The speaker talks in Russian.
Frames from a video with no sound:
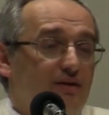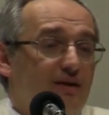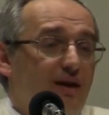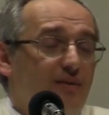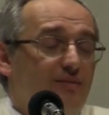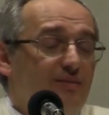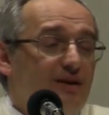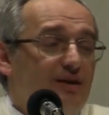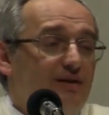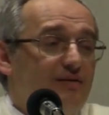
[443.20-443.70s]

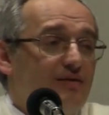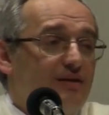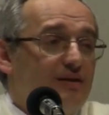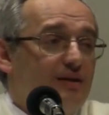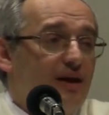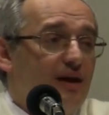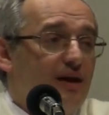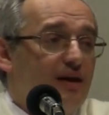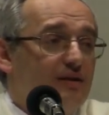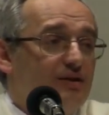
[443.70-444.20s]
Нам не
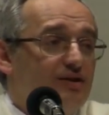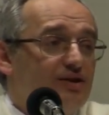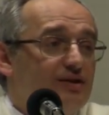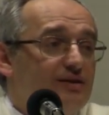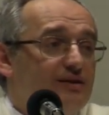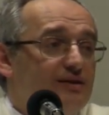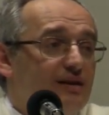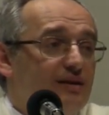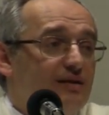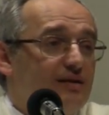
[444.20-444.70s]
хватает
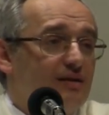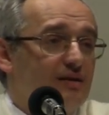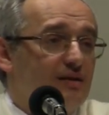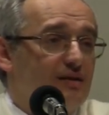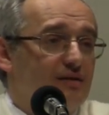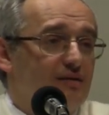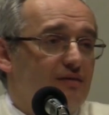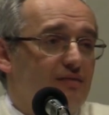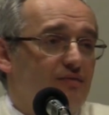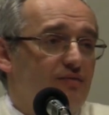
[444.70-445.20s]

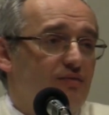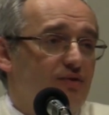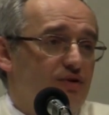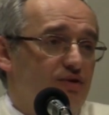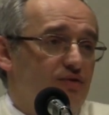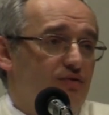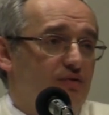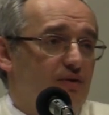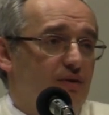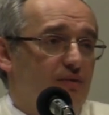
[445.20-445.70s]
чистоты. Вот
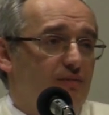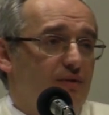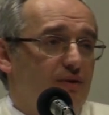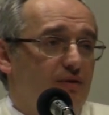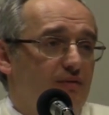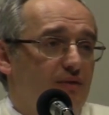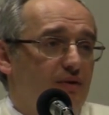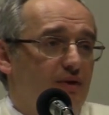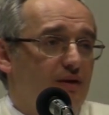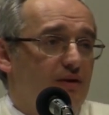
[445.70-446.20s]
чего нам не
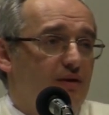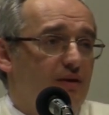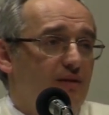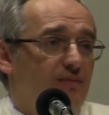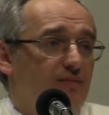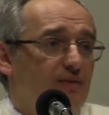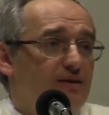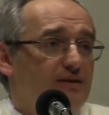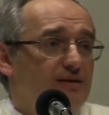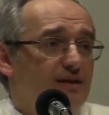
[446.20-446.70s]
хватает.
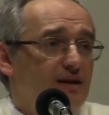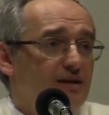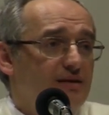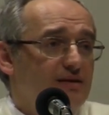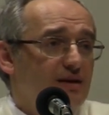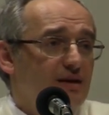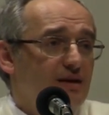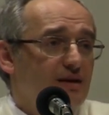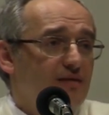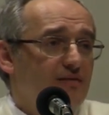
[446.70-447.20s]
Нам ни
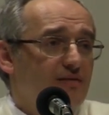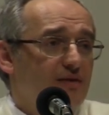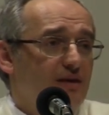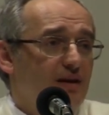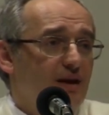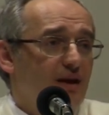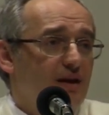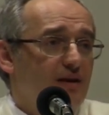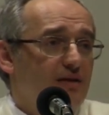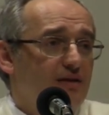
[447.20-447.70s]
секса не
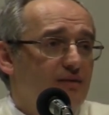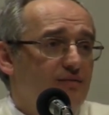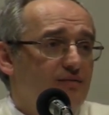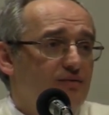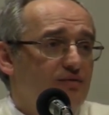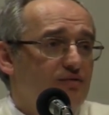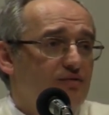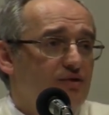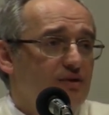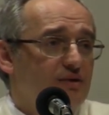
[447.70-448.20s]
хватает на
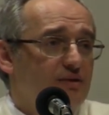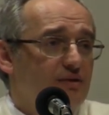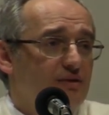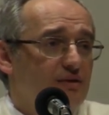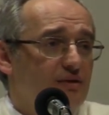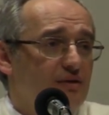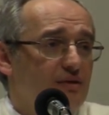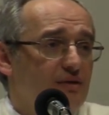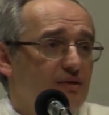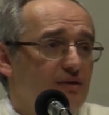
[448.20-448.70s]
всю
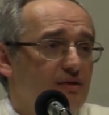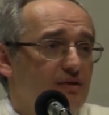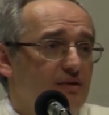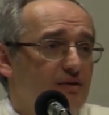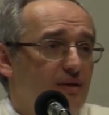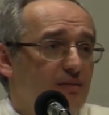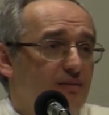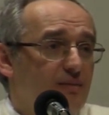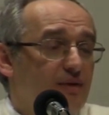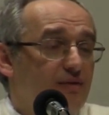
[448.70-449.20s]
жизнь.
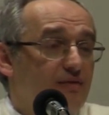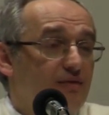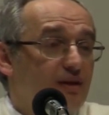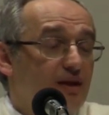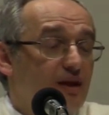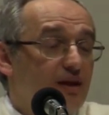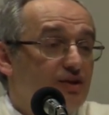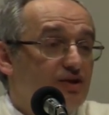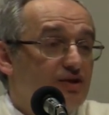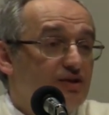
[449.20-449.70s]
Нам не
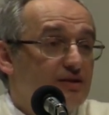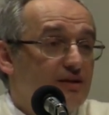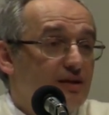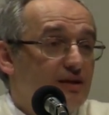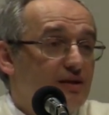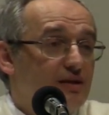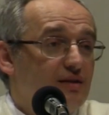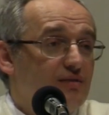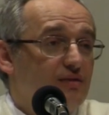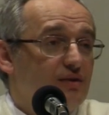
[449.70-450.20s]
хватает
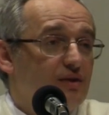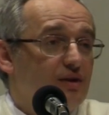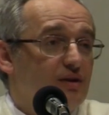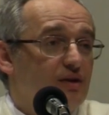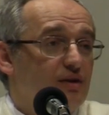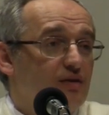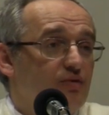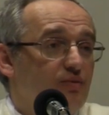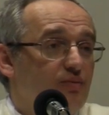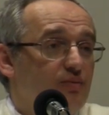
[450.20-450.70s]
чистоты вот
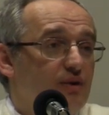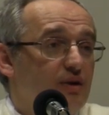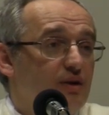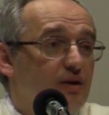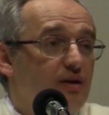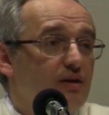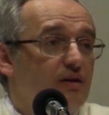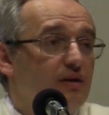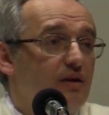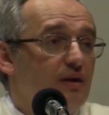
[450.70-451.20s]
этой
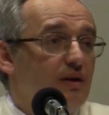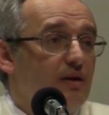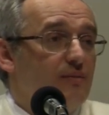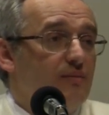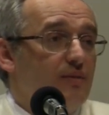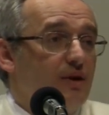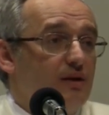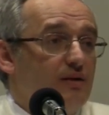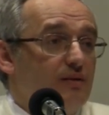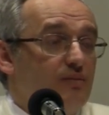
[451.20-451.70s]
глубины.
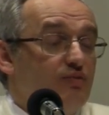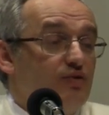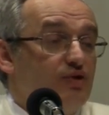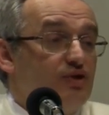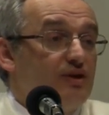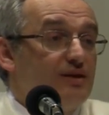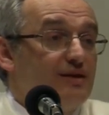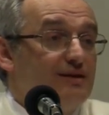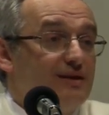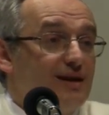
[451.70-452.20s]
Поэтому
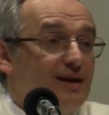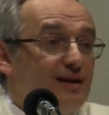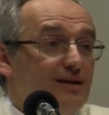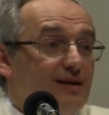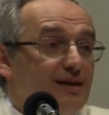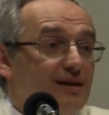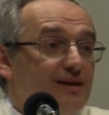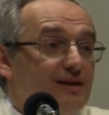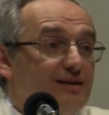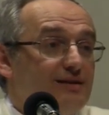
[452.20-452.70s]
очень
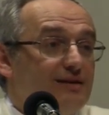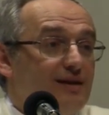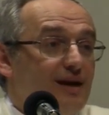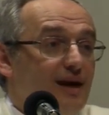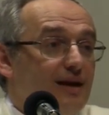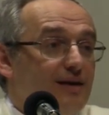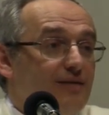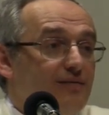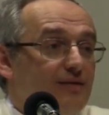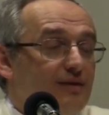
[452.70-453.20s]
ценно
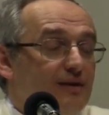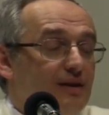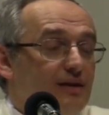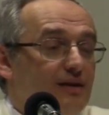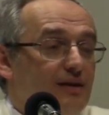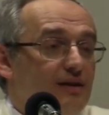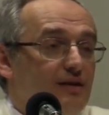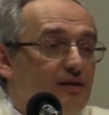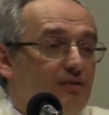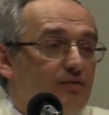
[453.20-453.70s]
искать вот
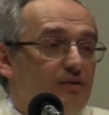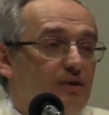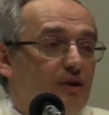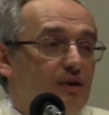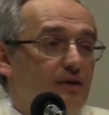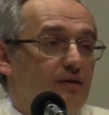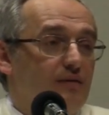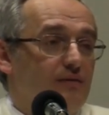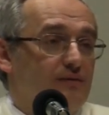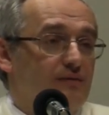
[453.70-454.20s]
таких
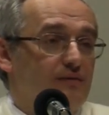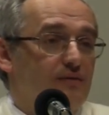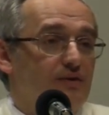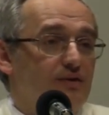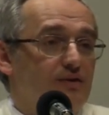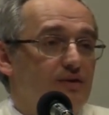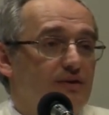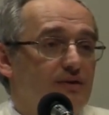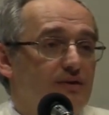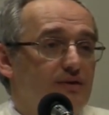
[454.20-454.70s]
людей в
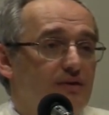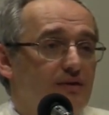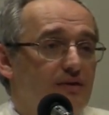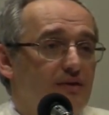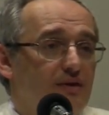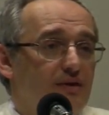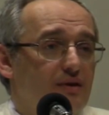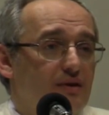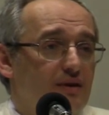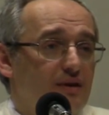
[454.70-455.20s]
своей жизни,
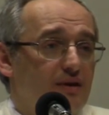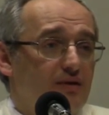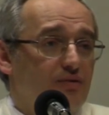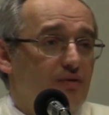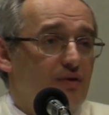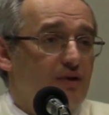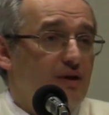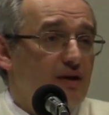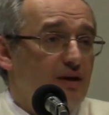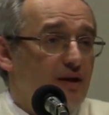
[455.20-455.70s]

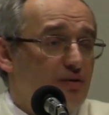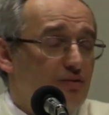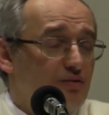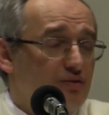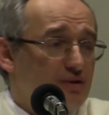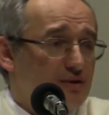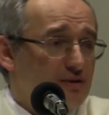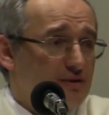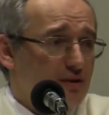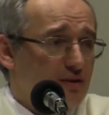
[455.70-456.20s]
которые эту
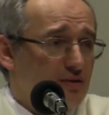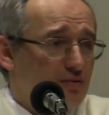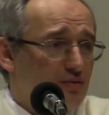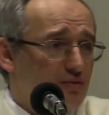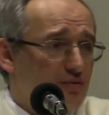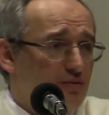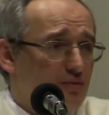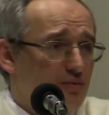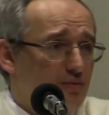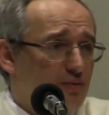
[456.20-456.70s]

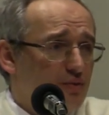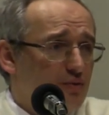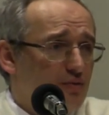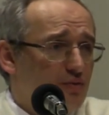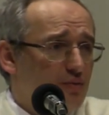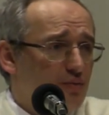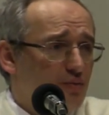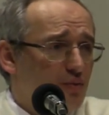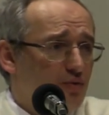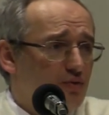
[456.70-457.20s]
чистоту и
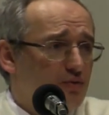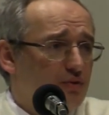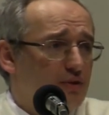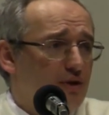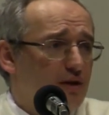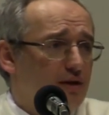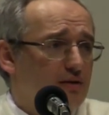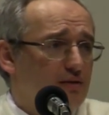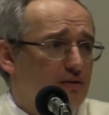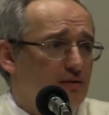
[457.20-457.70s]
глубину и могут
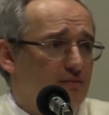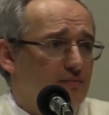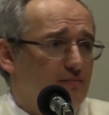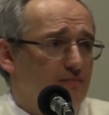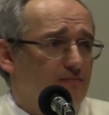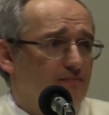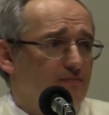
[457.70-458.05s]
дать.